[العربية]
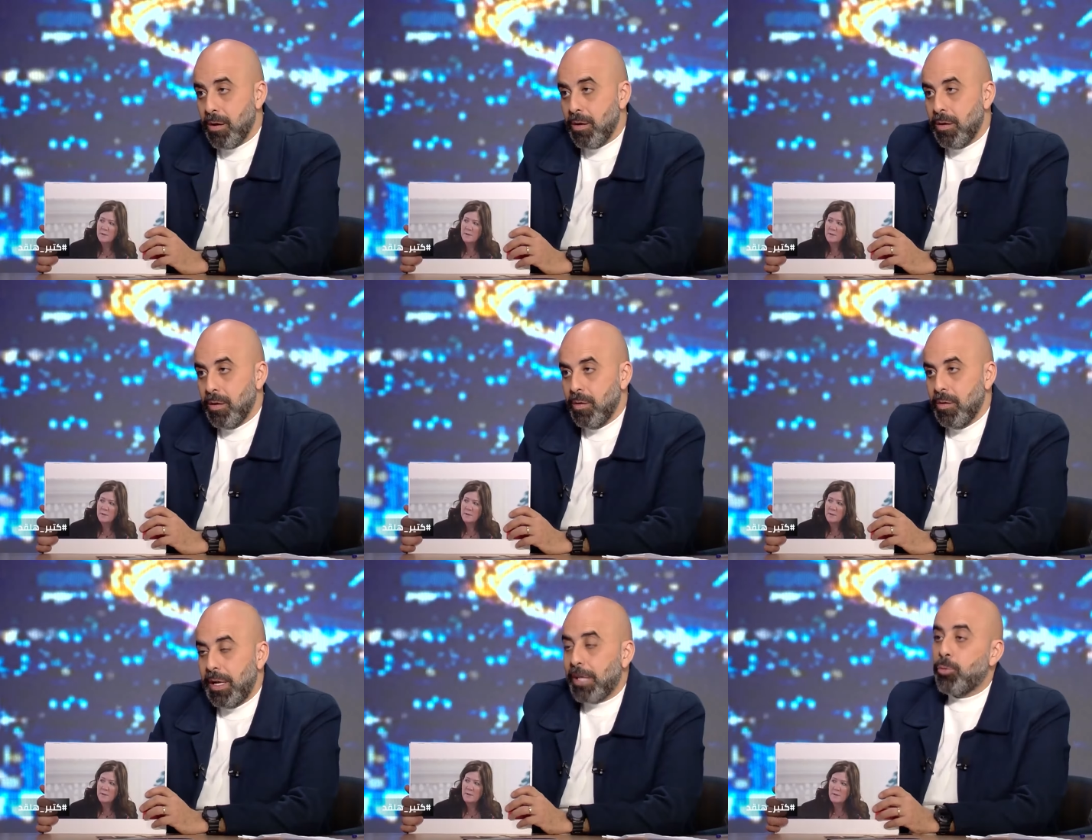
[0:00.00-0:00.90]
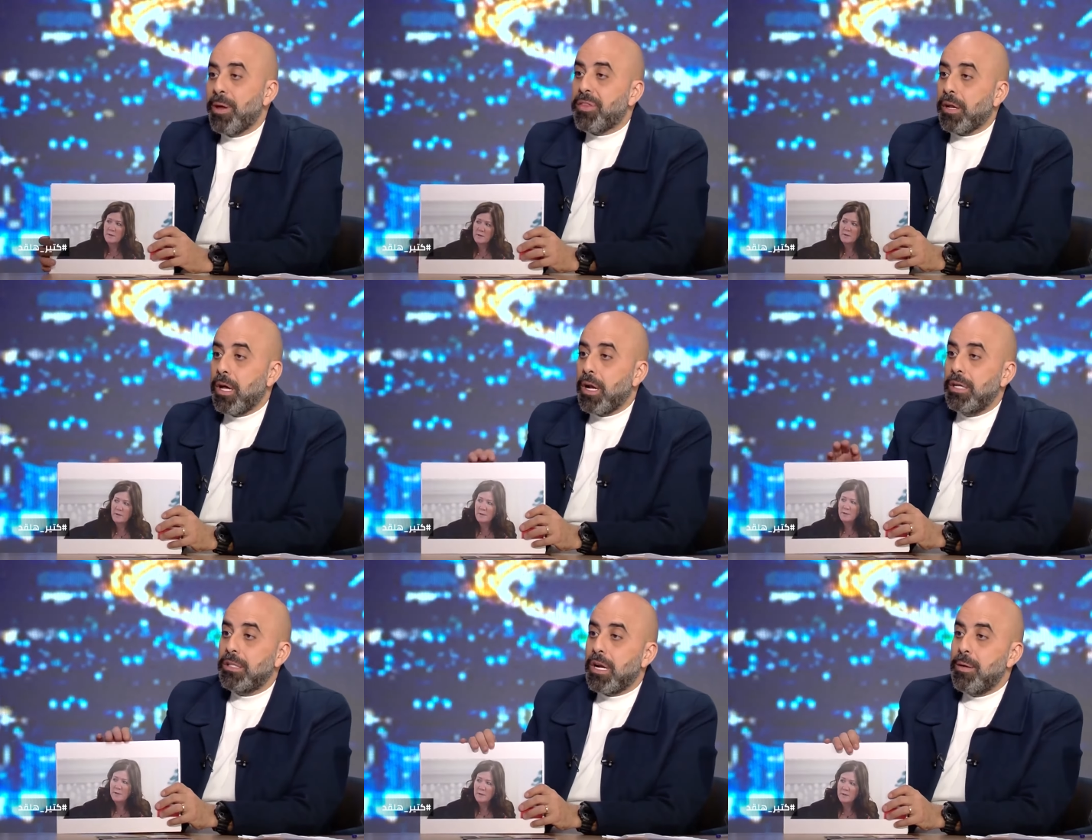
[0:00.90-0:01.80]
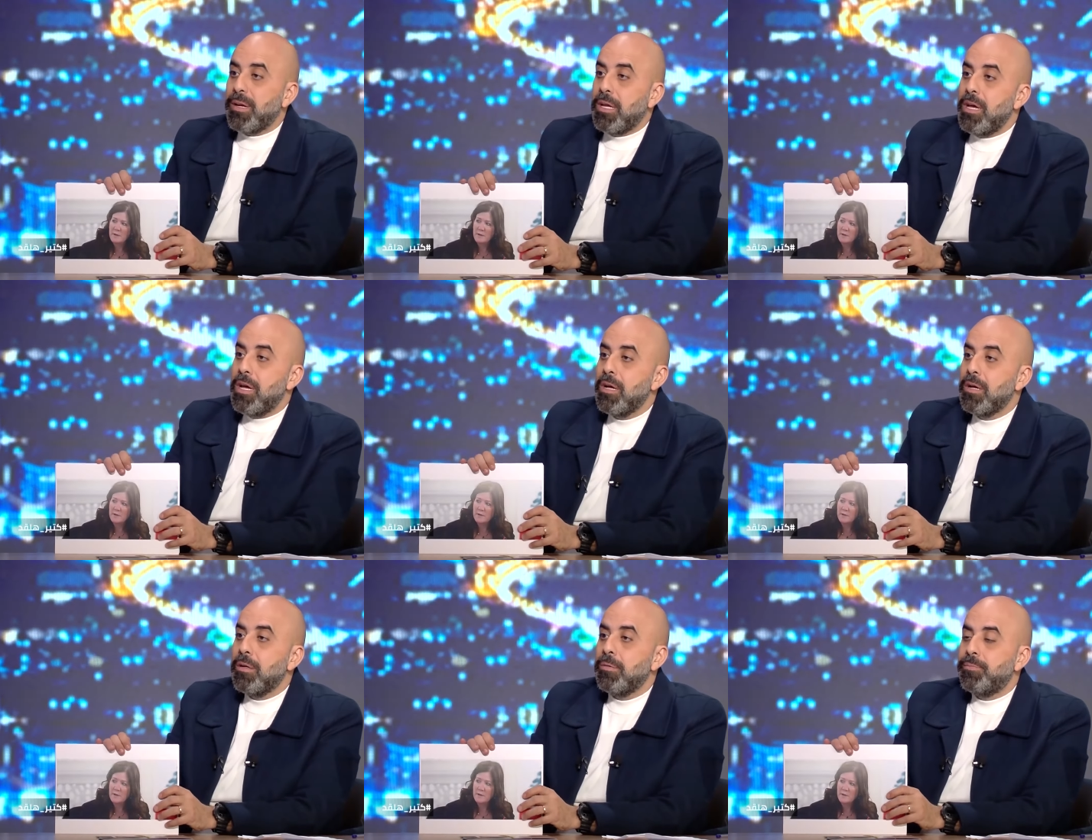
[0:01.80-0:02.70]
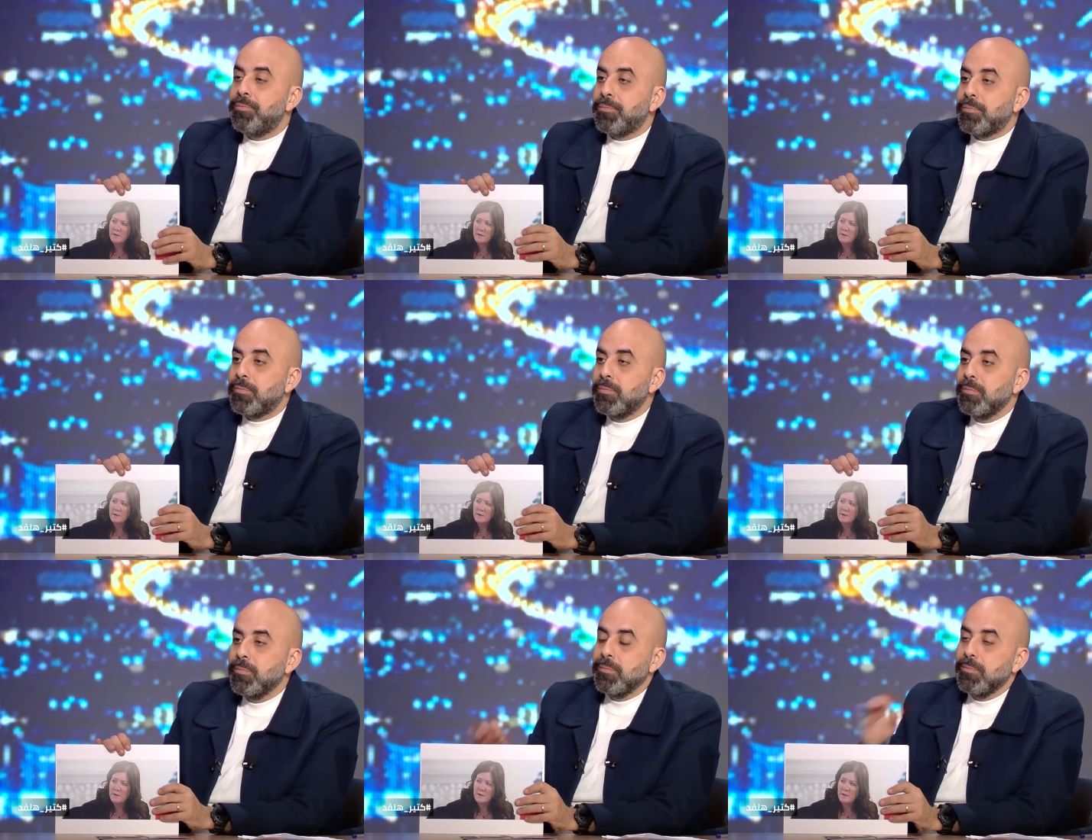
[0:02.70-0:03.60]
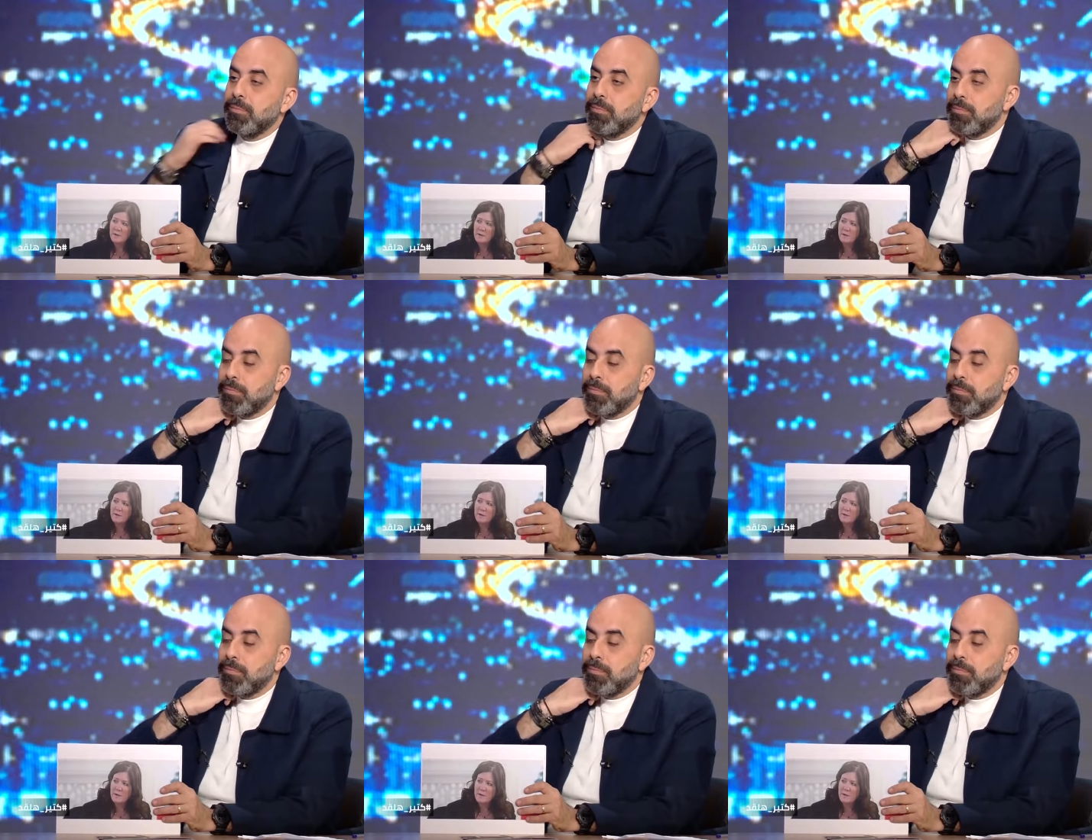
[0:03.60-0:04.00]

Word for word: أه. لا تمثل آه. قرار الاداره الامريكيه مش لا تمثل قرار الاداره